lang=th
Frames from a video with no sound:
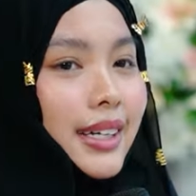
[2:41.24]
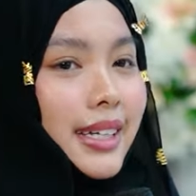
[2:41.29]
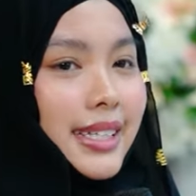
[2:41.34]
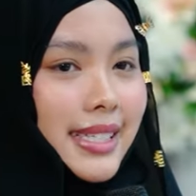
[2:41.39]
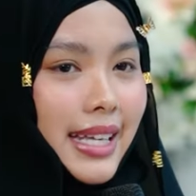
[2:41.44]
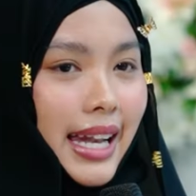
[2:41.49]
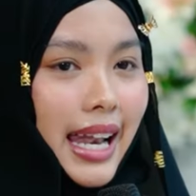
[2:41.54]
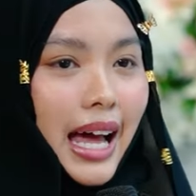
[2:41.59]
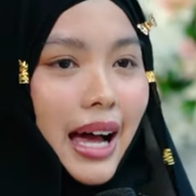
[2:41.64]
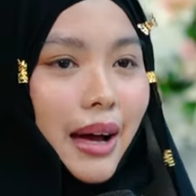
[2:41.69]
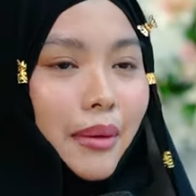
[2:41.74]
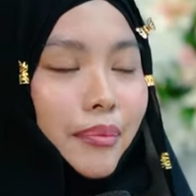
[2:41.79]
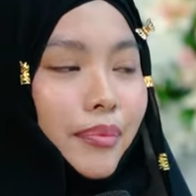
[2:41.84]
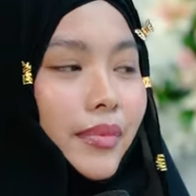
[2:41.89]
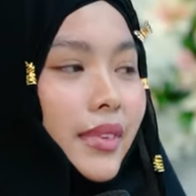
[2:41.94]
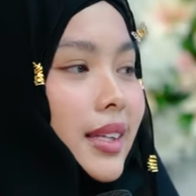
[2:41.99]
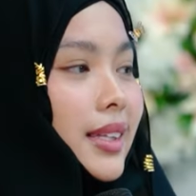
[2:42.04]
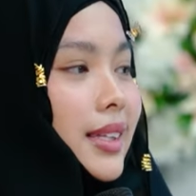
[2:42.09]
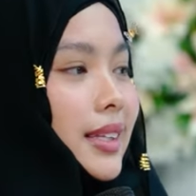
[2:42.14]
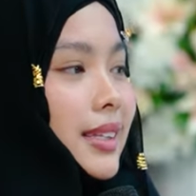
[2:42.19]
อิสลาม
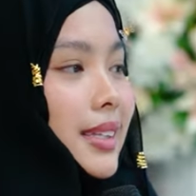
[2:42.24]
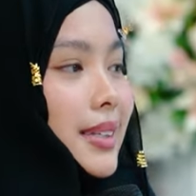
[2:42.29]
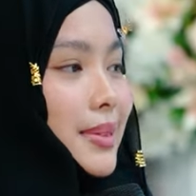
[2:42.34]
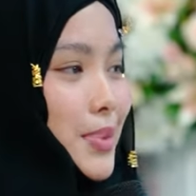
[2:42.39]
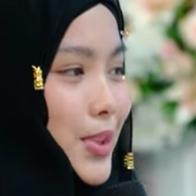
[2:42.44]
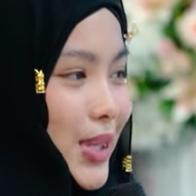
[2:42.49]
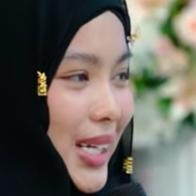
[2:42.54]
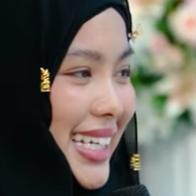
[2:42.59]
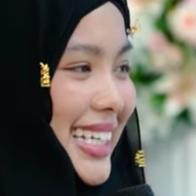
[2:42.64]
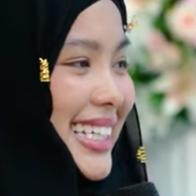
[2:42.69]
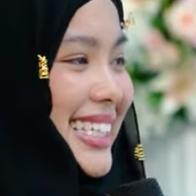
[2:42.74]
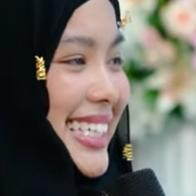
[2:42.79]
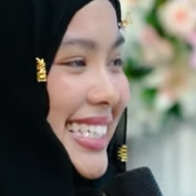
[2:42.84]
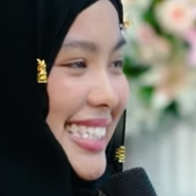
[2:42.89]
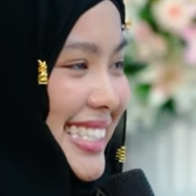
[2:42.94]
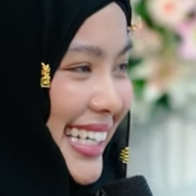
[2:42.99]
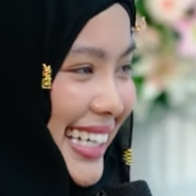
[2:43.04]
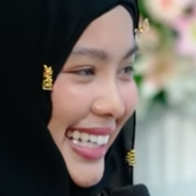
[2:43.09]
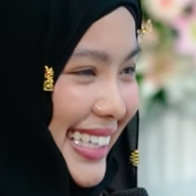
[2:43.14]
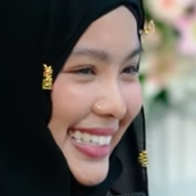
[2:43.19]
มูลนิธิ
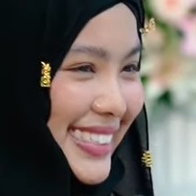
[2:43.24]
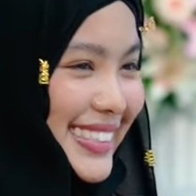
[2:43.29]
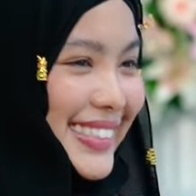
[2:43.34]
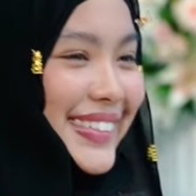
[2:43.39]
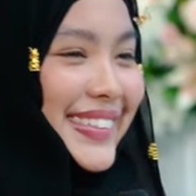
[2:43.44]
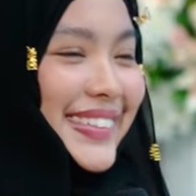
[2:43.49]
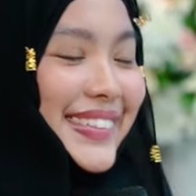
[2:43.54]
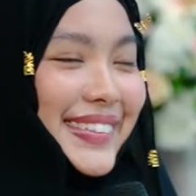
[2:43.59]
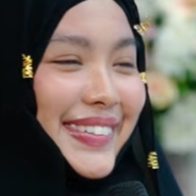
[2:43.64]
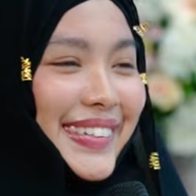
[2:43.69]
สันติชน